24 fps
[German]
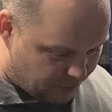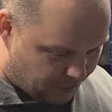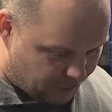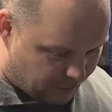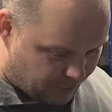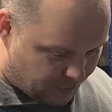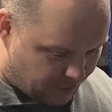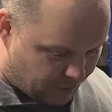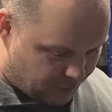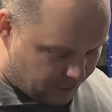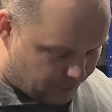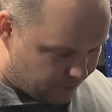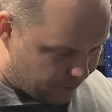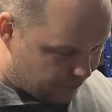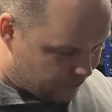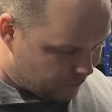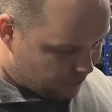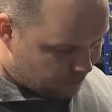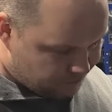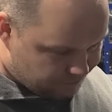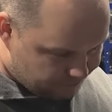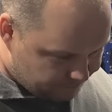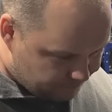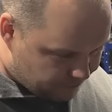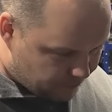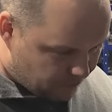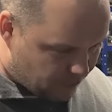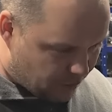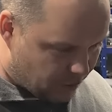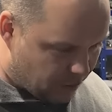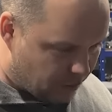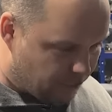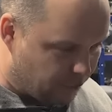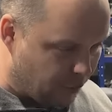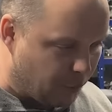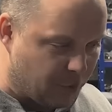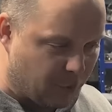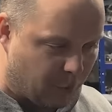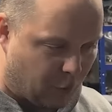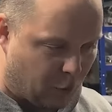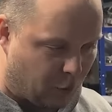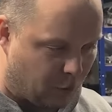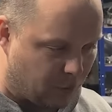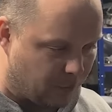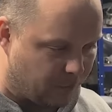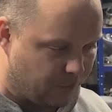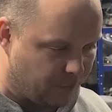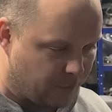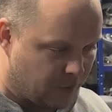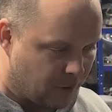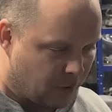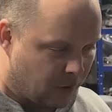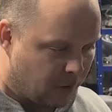deswegen wir müssen mal gucken.